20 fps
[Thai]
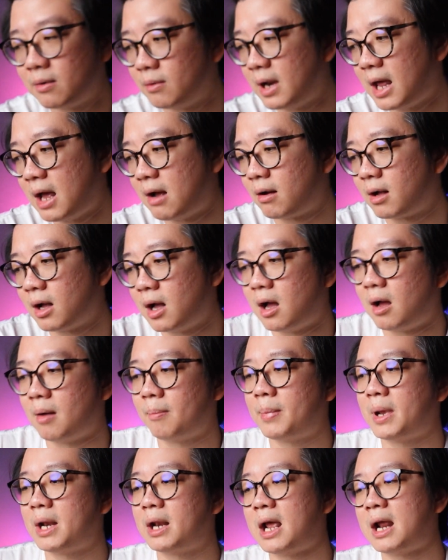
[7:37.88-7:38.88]
ดูแล้วก็
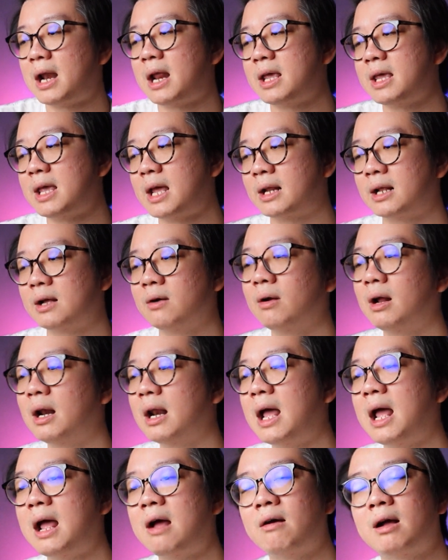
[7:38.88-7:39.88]
เป็นรายละเอียดค
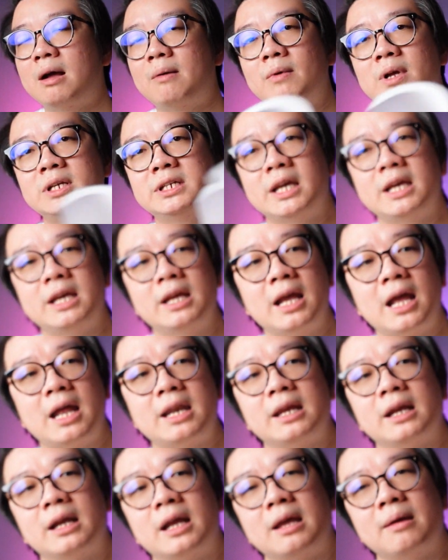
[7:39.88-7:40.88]
ร่าวๆครับว่าใช้งาน
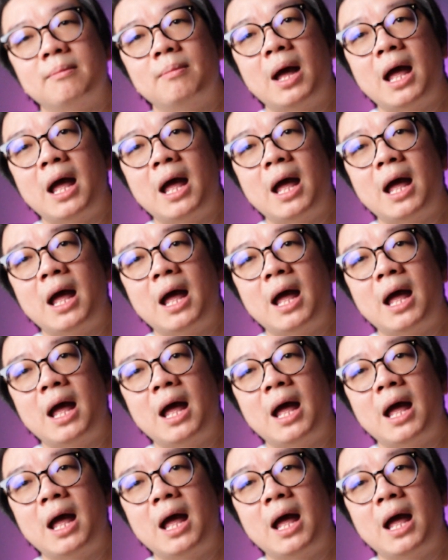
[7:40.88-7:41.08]
ยังไง